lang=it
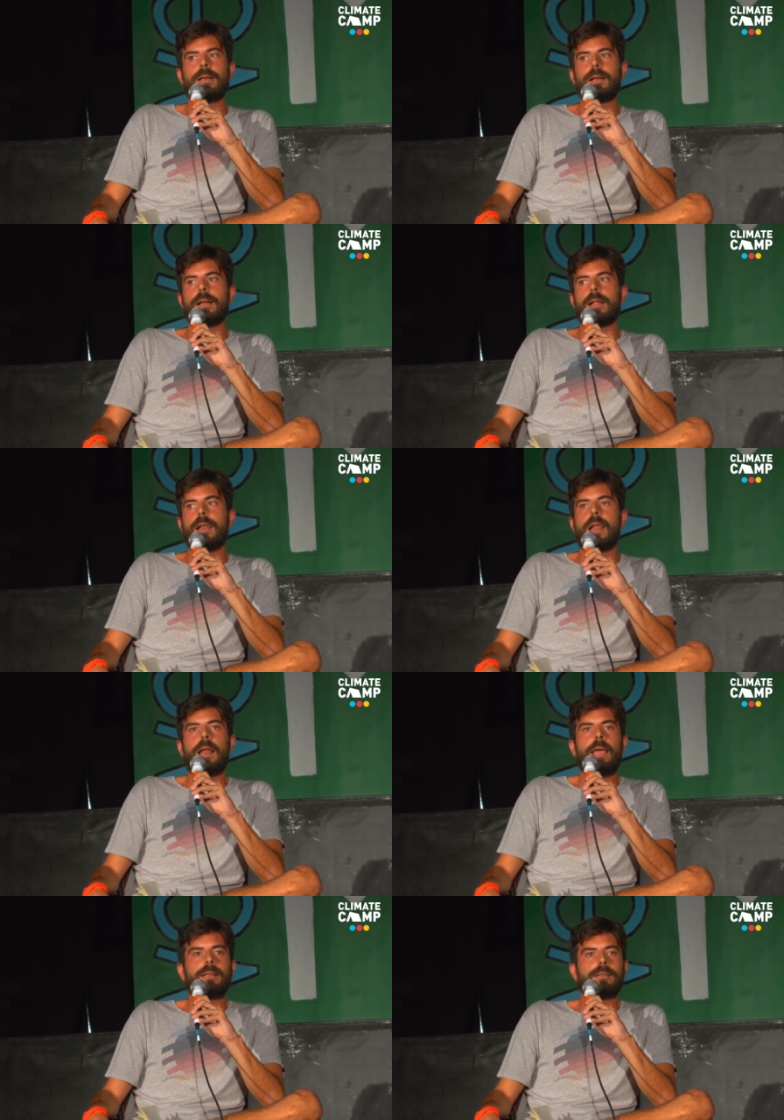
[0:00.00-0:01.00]
eh, la
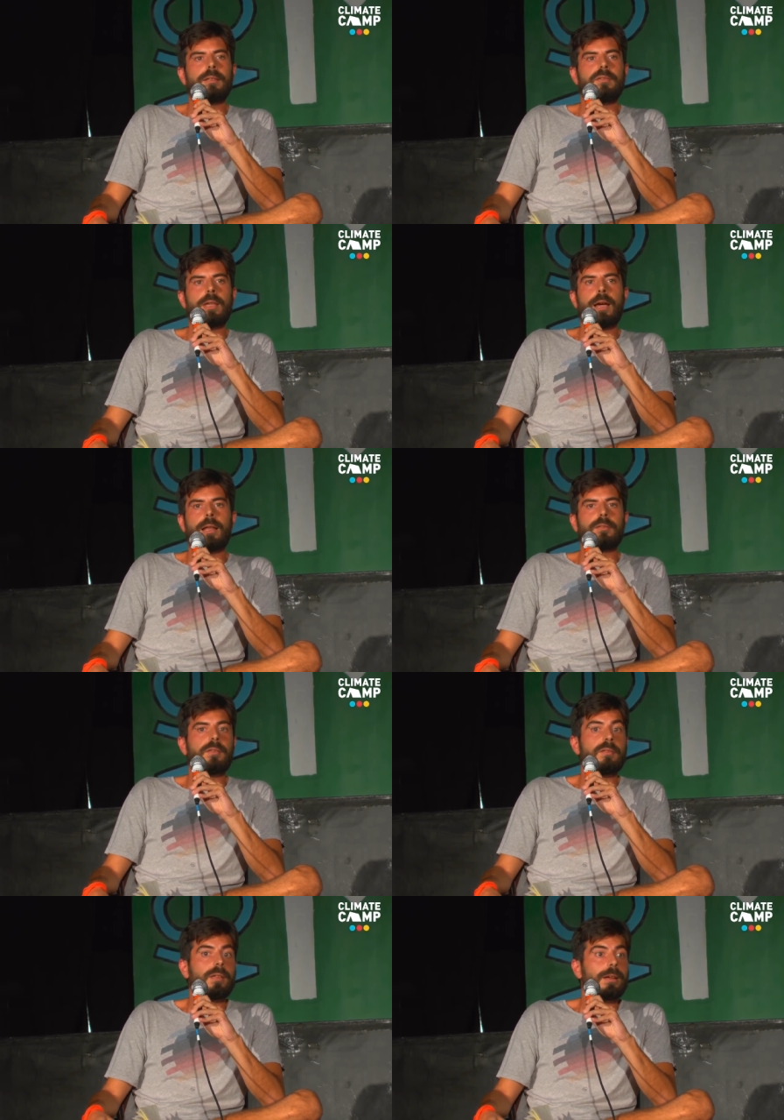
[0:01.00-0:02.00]
lente sia la
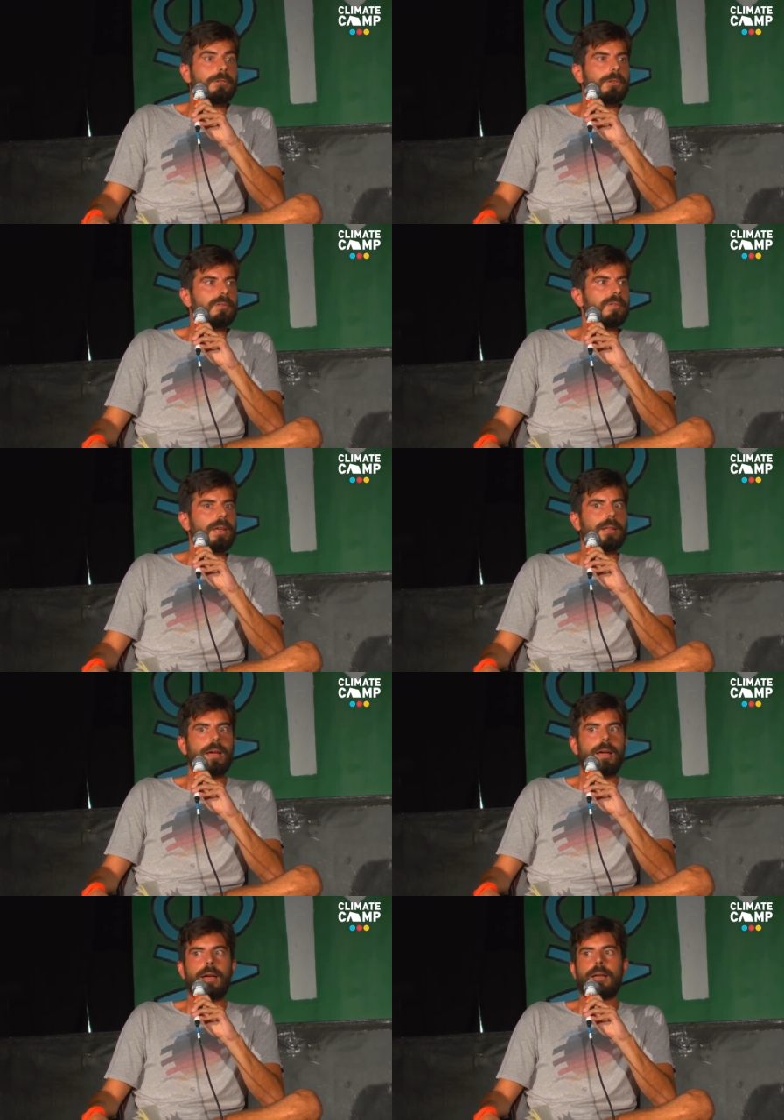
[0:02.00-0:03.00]
stessa che ci è
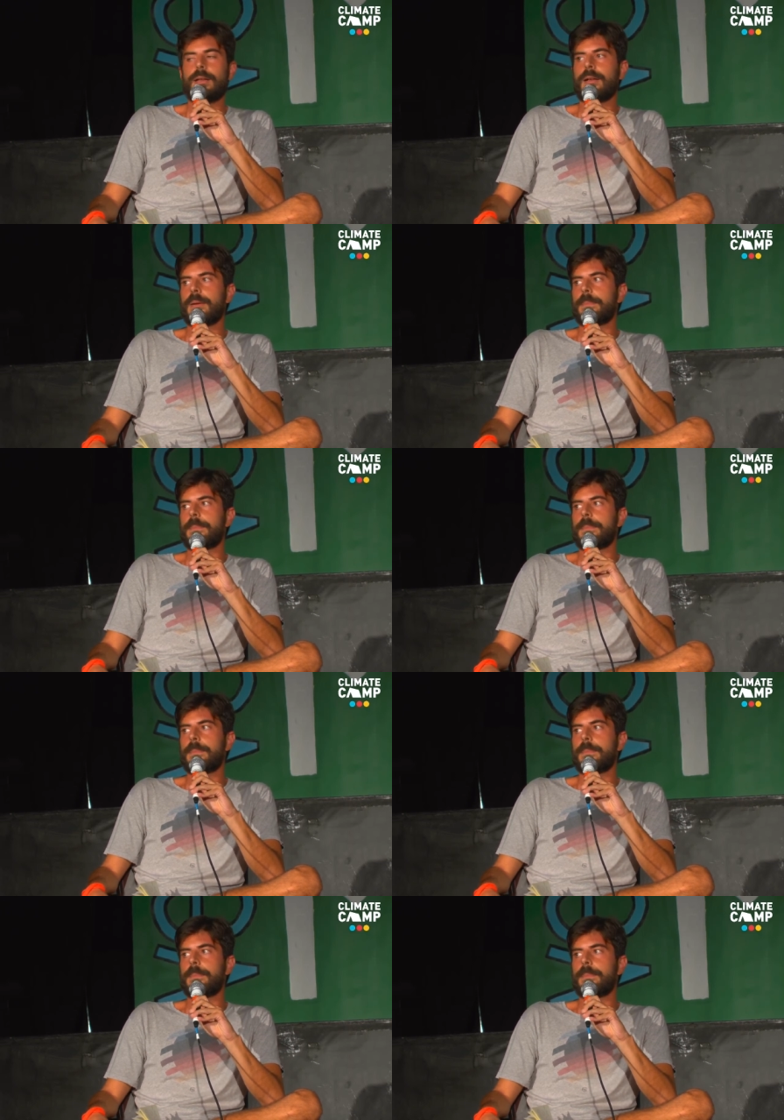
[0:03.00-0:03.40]
stata uh,